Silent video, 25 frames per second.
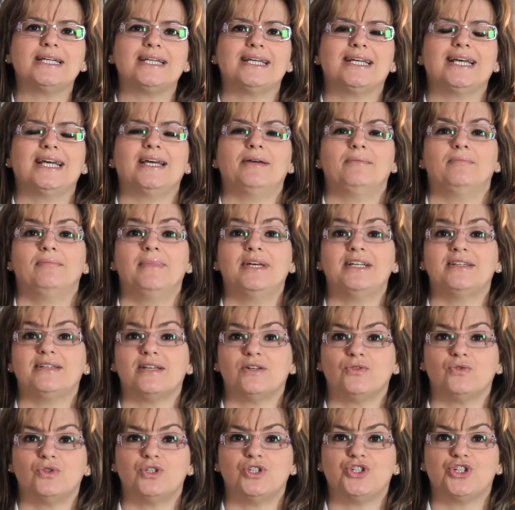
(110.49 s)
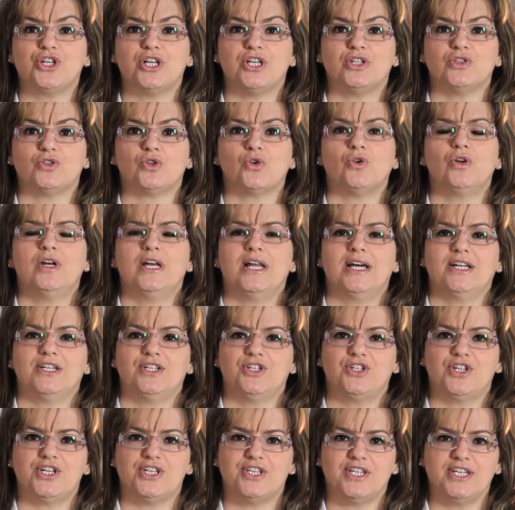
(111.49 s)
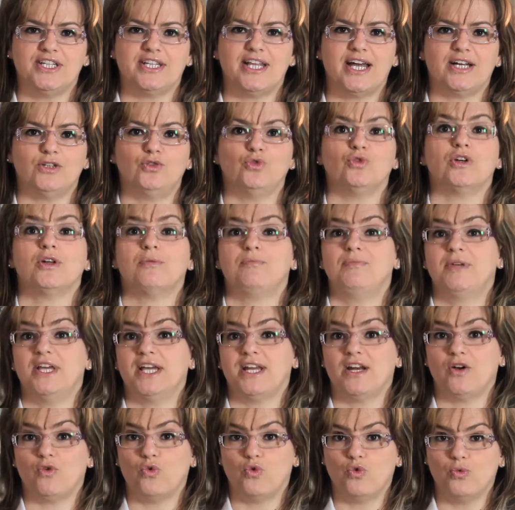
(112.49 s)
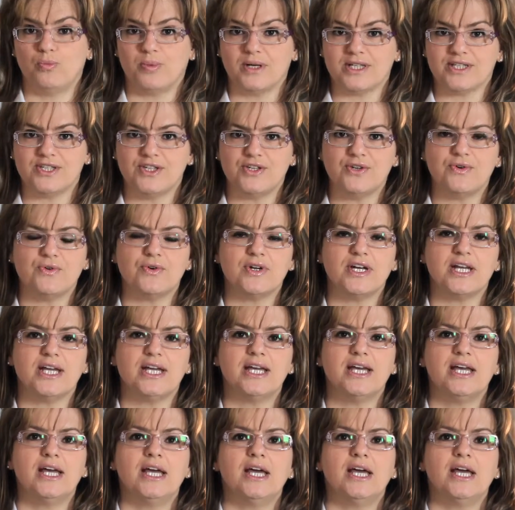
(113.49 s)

che mettano al centro la necessità di una piena occupazione,